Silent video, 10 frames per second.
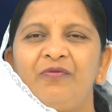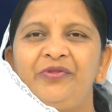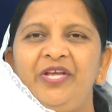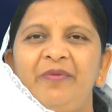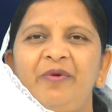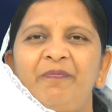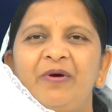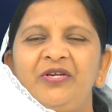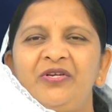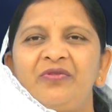ఉదయమే
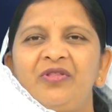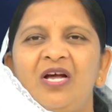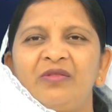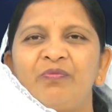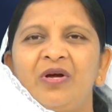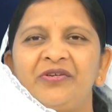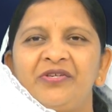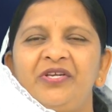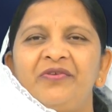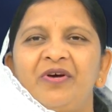పరిశుద్ధాత్మ
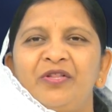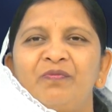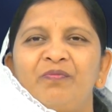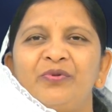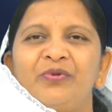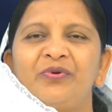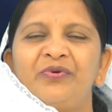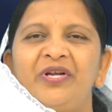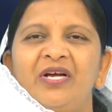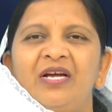ఆశీర్వాదం
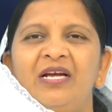పొందుకునుట